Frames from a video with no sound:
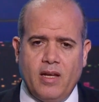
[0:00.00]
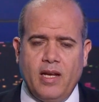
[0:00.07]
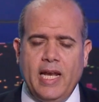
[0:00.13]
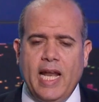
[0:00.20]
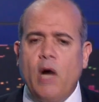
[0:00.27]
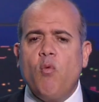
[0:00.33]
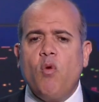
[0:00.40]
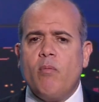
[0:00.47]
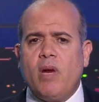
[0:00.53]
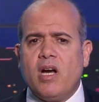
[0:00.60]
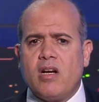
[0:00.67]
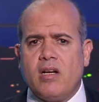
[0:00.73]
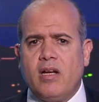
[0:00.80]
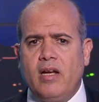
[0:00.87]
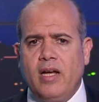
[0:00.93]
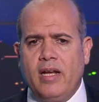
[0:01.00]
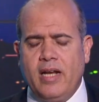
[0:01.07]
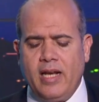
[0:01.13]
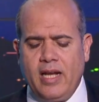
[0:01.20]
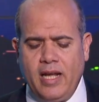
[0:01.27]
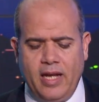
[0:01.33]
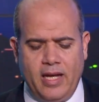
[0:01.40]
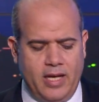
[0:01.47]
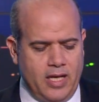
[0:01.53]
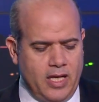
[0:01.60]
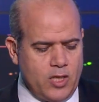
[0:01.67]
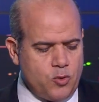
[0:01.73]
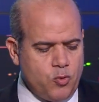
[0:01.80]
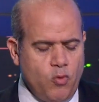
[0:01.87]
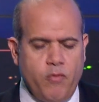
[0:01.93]
لأول مرة أن أنا
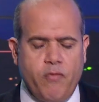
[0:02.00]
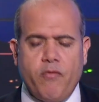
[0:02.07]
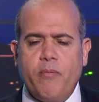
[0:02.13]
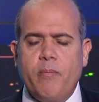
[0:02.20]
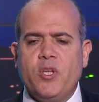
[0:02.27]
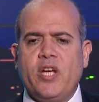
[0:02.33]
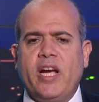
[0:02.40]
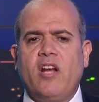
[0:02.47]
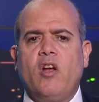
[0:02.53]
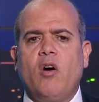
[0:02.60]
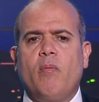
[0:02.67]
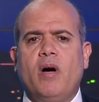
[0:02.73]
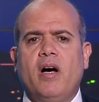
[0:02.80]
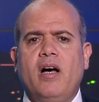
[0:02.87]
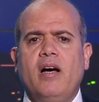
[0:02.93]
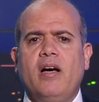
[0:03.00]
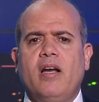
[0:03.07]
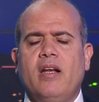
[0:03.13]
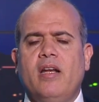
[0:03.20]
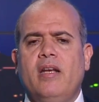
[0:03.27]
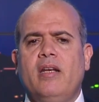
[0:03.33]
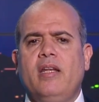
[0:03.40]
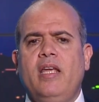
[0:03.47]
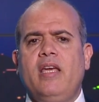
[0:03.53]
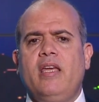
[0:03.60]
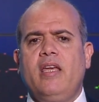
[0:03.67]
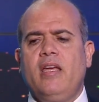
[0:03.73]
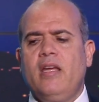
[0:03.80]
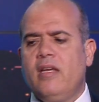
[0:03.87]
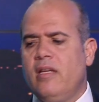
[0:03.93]
أشوف بشكل أو بآخر أن
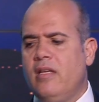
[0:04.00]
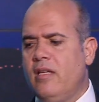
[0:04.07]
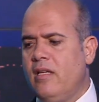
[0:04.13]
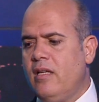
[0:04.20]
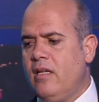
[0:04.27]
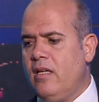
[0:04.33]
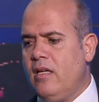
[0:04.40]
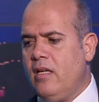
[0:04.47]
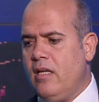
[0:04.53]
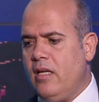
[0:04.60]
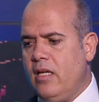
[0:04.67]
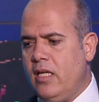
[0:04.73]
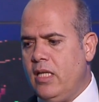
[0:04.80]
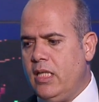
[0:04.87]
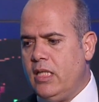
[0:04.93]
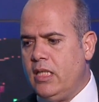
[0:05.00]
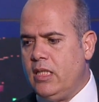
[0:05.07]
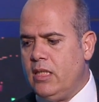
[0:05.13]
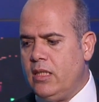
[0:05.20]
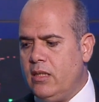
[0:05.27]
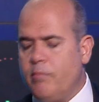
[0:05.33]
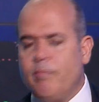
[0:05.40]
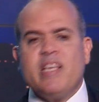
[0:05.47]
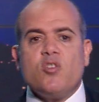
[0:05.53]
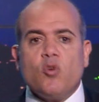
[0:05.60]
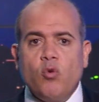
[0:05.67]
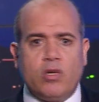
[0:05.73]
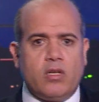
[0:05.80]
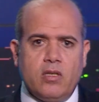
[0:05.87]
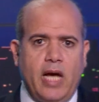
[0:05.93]
يجي آه،
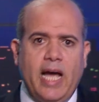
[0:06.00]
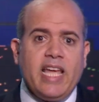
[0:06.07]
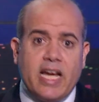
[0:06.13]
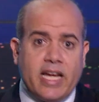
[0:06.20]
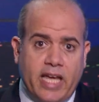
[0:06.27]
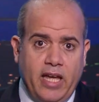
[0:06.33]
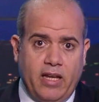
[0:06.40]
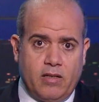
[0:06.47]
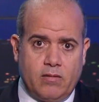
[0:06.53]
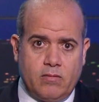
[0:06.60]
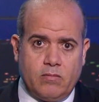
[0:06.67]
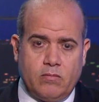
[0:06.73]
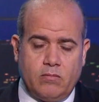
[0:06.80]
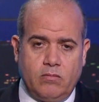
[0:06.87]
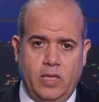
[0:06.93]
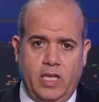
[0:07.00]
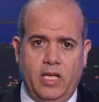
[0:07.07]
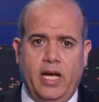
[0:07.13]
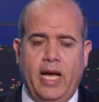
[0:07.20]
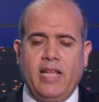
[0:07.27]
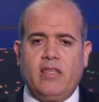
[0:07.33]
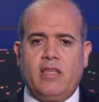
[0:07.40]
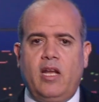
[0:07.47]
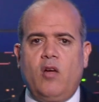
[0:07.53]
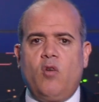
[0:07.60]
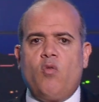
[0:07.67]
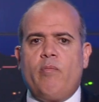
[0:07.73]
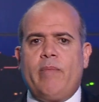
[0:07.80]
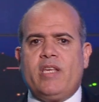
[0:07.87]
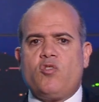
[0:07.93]
مسؤول أيا كان يعني حتى لو
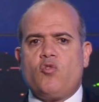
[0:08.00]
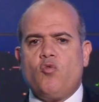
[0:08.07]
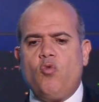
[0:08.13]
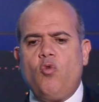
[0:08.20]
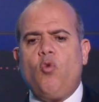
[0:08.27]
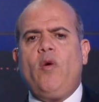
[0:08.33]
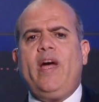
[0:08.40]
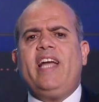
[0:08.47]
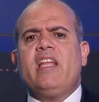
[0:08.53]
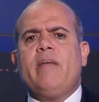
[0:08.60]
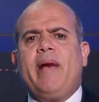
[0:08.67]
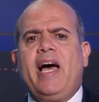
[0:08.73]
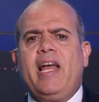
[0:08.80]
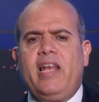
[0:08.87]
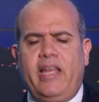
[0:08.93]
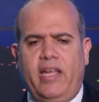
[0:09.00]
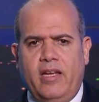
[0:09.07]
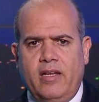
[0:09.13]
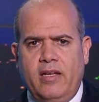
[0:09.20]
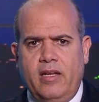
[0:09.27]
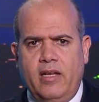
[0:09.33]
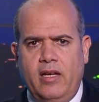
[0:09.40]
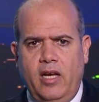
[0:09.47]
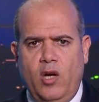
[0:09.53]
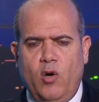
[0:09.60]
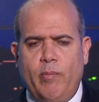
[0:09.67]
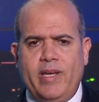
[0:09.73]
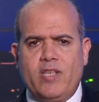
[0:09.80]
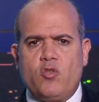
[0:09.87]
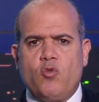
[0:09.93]
مسؤول وحدة محلية لو
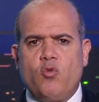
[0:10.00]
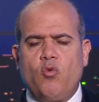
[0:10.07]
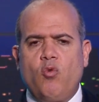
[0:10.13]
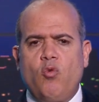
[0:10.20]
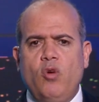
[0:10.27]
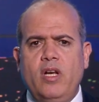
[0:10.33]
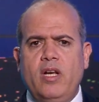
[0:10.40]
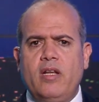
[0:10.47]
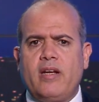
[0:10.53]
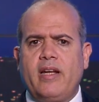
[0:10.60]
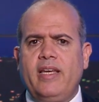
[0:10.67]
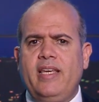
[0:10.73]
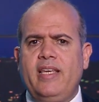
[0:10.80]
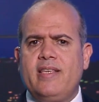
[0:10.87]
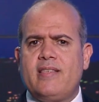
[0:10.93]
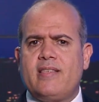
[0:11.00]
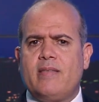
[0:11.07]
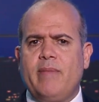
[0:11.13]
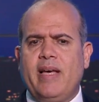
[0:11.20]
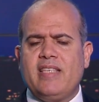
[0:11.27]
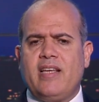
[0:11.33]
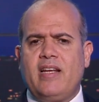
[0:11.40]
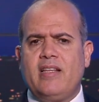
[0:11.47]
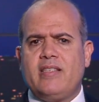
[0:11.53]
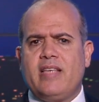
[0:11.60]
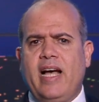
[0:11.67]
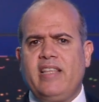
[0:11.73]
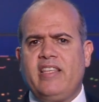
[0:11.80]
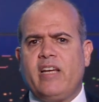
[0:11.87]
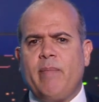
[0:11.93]
مسؤول رئيس مثلا
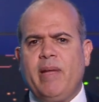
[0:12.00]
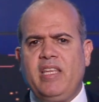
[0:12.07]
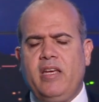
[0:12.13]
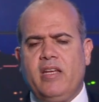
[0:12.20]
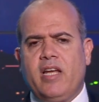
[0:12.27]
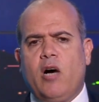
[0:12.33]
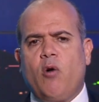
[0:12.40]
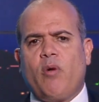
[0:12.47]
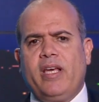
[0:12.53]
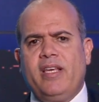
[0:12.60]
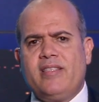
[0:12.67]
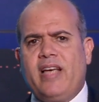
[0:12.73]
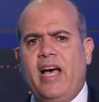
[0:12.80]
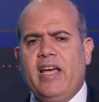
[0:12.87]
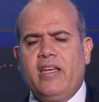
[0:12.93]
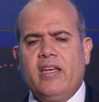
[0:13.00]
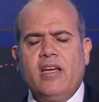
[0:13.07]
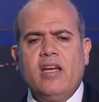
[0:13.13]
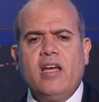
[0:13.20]
سعادتك مدينة أو رئيس حي